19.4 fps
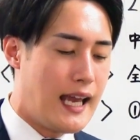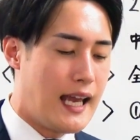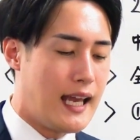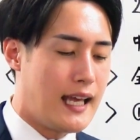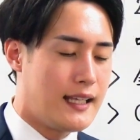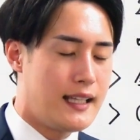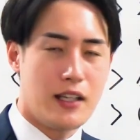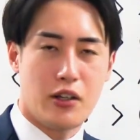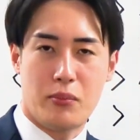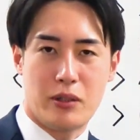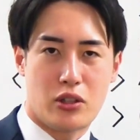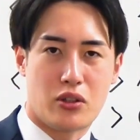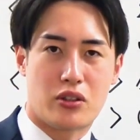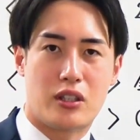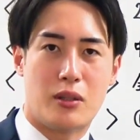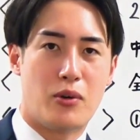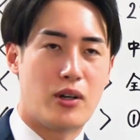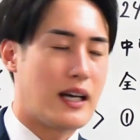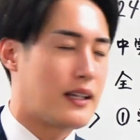えで読み
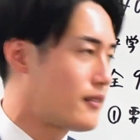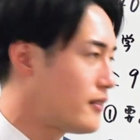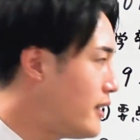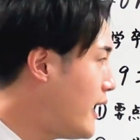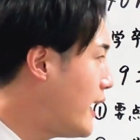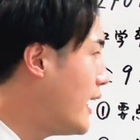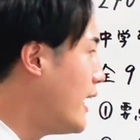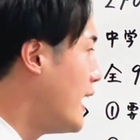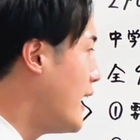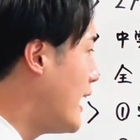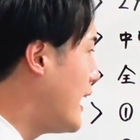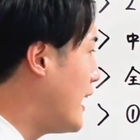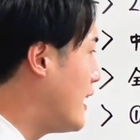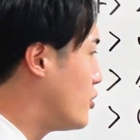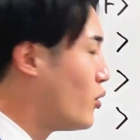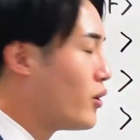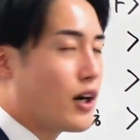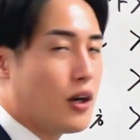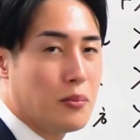取ってもらって、
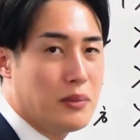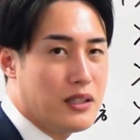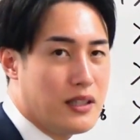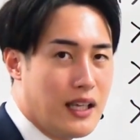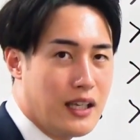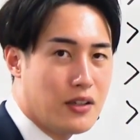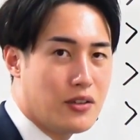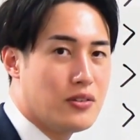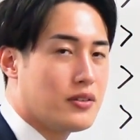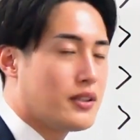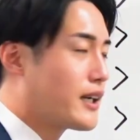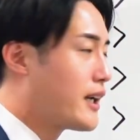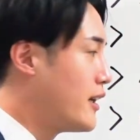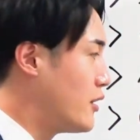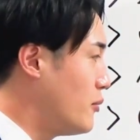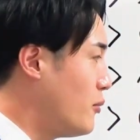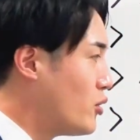え動画を見ていくんだけれ